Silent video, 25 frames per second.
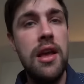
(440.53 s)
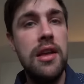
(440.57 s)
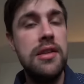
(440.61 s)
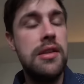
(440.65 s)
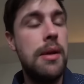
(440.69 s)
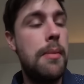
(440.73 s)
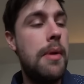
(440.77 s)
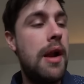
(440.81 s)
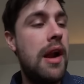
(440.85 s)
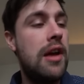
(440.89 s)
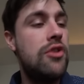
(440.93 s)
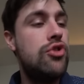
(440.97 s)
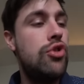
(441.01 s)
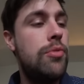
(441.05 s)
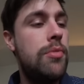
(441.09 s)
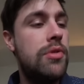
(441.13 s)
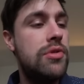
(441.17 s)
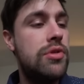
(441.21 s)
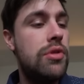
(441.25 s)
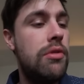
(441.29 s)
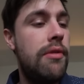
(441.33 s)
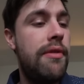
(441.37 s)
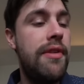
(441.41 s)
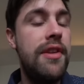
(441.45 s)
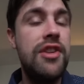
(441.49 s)
Ça m'a largement
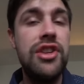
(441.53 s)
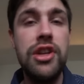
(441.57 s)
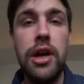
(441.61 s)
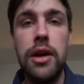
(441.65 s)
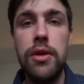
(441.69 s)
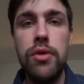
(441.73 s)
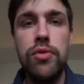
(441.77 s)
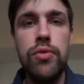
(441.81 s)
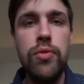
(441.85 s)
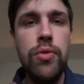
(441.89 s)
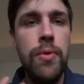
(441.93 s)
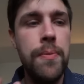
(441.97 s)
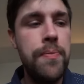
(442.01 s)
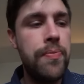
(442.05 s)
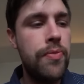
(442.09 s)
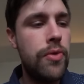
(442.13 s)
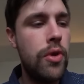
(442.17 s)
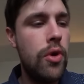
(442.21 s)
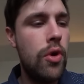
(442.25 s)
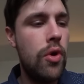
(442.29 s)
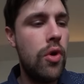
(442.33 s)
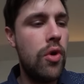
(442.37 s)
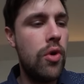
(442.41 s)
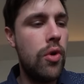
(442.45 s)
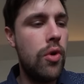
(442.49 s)
suffi. J'ai un goût
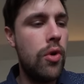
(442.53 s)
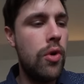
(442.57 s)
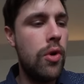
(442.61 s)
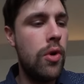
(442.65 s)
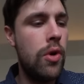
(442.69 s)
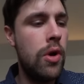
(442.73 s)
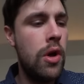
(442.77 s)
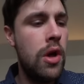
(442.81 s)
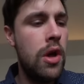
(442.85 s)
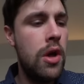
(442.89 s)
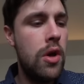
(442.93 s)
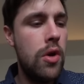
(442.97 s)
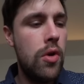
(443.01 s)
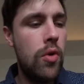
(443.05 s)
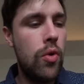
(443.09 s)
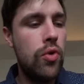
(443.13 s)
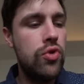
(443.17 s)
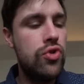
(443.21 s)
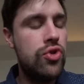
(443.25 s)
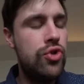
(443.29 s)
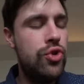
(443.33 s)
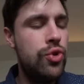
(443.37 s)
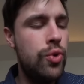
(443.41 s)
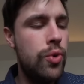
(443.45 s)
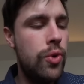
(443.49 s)
euh,
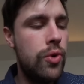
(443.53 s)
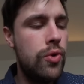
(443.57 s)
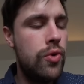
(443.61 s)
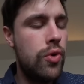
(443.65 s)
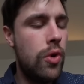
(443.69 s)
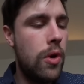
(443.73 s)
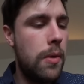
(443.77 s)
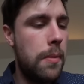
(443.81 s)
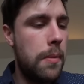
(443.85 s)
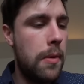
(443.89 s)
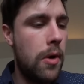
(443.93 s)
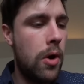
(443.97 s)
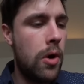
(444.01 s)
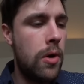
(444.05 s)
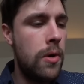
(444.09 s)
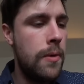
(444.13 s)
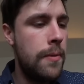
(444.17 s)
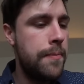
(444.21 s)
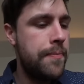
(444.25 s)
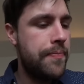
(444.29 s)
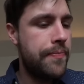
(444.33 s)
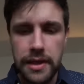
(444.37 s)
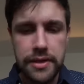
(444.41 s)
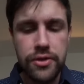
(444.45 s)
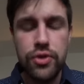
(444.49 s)
onctueux, gourmand,
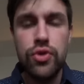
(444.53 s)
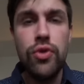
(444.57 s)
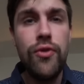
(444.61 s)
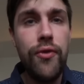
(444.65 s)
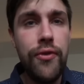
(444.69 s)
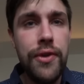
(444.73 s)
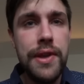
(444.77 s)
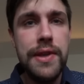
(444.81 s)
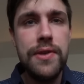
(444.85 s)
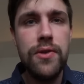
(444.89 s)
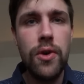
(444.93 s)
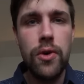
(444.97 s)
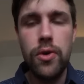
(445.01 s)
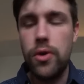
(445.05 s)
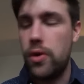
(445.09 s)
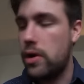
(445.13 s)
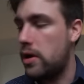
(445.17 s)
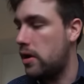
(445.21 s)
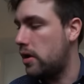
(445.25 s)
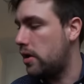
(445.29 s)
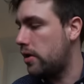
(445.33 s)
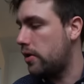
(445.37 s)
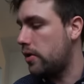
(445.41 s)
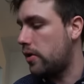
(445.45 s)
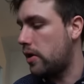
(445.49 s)
suffisant
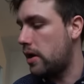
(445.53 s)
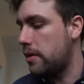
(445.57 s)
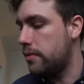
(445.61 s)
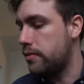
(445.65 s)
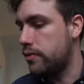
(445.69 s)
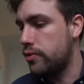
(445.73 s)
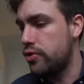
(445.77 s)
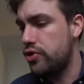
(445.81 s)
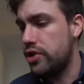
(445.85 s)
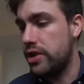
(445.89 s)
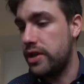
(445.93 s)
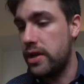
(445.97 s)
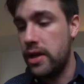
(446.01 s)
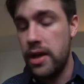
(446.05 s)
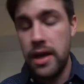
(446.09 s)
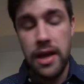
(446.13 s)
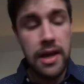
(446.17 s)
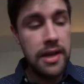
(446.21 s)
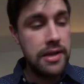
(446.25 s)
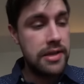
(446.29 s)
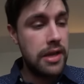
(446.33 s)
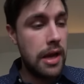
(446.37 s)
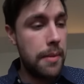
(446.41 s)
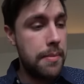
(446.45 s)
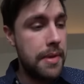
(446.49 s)
dans la, bouche et
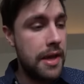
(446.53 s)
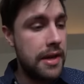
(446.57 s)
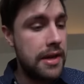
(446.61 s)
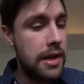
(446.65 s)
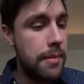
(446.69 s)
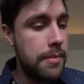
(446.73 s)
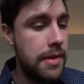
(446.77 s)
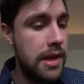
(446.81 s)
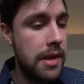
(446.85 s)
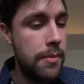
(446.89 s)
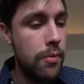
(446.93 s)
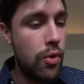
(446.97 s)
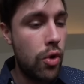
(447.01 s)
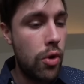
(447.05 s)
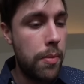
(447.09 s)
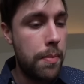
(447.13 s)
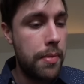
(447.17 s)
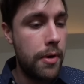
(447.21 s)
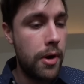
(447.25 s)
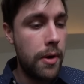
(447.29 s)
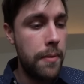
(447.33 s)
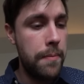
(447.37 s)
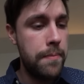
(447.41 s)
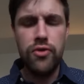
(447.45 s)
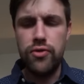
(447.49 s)
ça a bien terminé mon
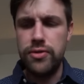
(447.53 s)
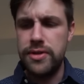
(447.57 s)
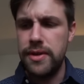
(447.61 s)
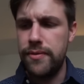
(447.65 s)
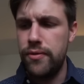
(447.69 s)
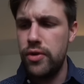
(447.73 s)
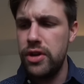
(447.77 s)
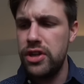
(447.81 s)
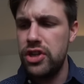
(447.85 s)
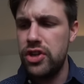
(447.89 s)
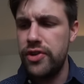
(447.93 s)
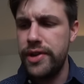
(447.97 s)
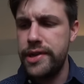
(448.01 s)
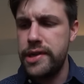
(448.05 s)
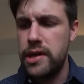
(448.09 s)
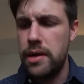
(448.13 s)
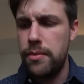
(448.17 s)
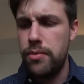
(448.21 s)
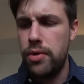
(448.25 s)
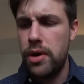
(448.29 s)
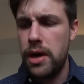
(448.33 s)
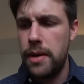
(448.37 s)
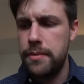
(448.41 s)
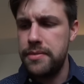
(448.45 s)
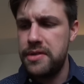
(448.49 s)
repas. Je vous avouerai que je viens de la
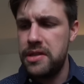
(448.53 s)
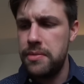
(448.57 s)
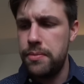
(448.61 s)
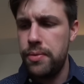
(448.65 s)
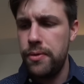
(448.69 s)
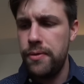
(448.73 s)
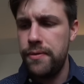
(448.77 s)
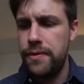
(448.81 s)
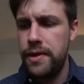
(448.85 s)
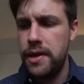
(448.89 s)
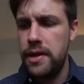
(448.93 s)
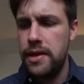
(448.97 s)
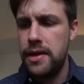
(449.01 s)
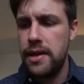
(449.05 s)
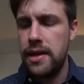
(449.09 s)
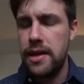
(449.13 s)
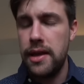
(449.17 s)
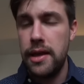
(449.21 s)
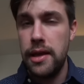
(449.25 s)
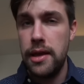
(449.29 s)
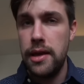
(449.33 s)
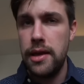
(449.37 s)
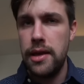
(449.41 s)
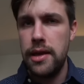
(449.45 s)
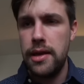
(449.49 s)
boire un petit peu vite
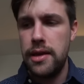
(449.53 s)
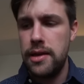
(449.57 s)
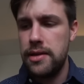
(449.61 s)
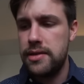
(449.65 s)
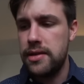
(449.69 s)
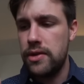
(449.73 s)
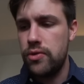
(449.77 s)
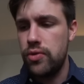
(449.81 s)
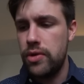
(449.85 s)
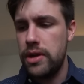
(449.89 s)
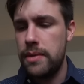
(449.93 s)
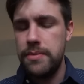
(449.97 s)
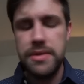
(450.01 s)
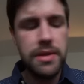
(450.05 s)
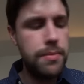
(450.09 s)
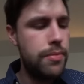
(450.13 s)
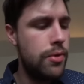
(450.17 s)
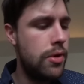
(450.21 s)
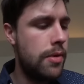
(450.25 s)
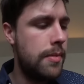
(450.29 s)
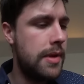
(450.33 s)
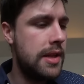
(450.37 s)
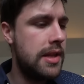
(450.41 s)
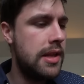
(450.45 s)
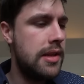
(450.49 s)
et ça tourne un petit peu
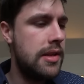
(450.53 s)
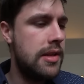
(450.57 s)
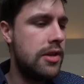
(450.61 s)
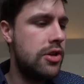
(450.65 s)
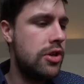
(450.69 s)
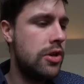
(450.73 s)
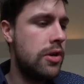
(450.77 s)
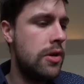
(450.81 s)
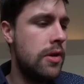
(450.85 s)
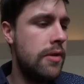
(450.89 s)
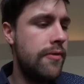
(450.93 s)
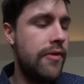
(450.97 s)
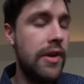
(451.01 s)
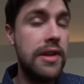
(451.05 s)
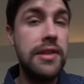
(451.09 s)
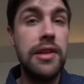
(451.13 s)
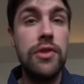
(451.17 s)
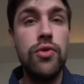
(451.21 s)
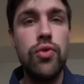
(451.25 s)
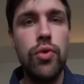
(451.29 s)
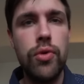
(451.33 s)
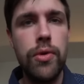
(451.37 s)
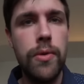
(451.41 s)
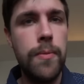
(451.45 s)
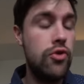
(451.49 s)
dans ma tête déjà. Enfin, ça
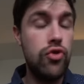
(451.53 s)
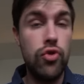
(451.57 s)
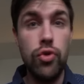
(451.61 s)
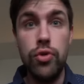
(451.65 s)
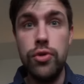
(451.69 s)
tourne.